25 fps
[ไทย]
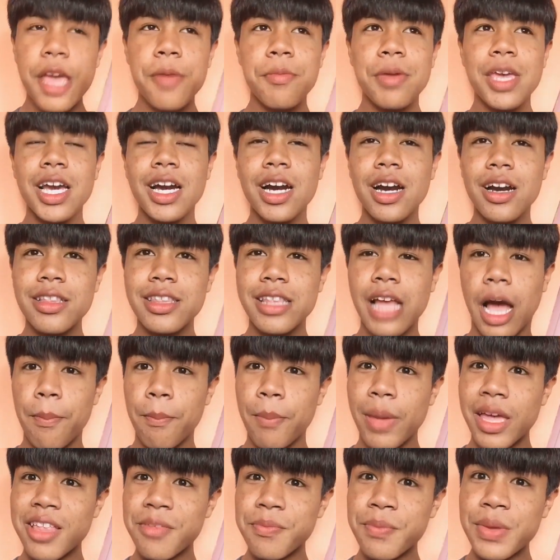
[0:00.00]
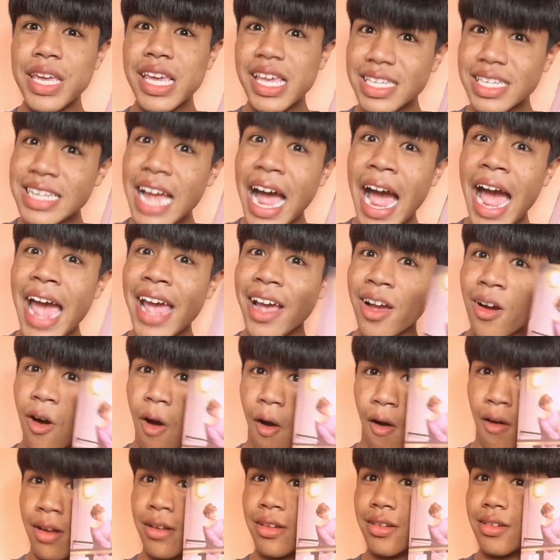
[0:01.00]
พี่เอิญเนี่ยเป็นพี่ชายของ
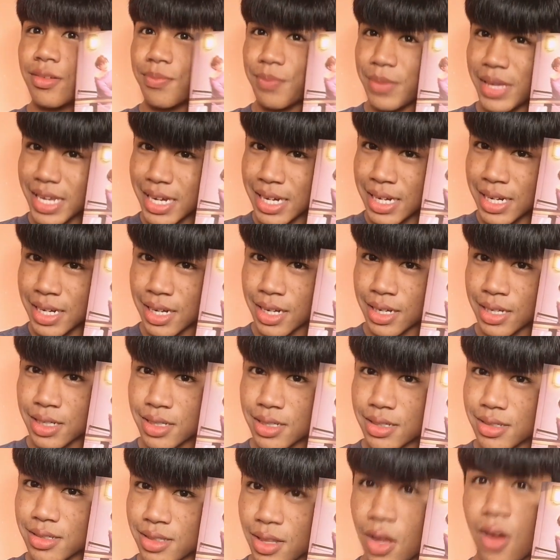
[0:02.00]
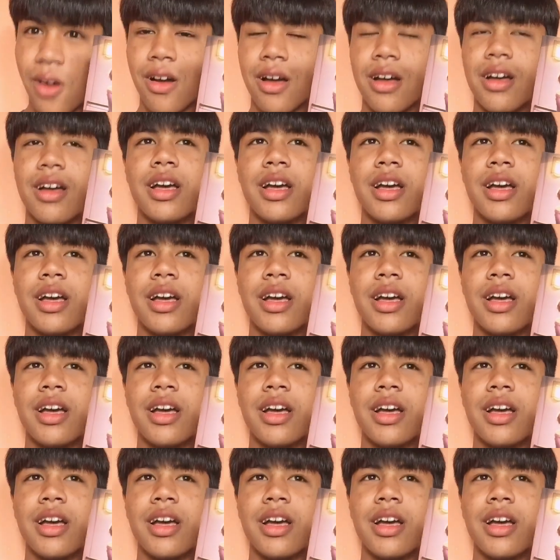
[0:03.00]
พี่เอิงเนาะ